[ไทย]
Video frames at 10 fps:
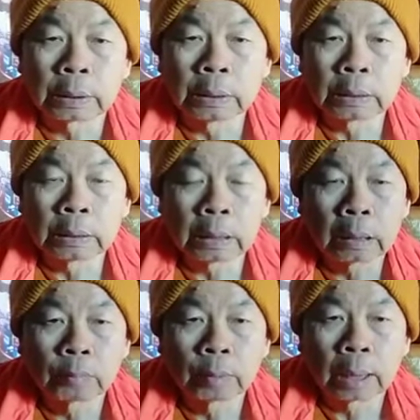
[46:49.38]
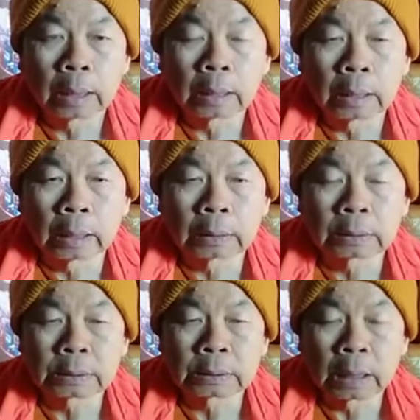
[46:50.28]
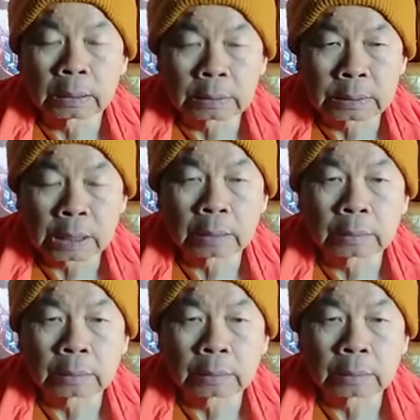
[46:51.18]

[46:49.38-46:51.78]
ทีคังวาอัตัส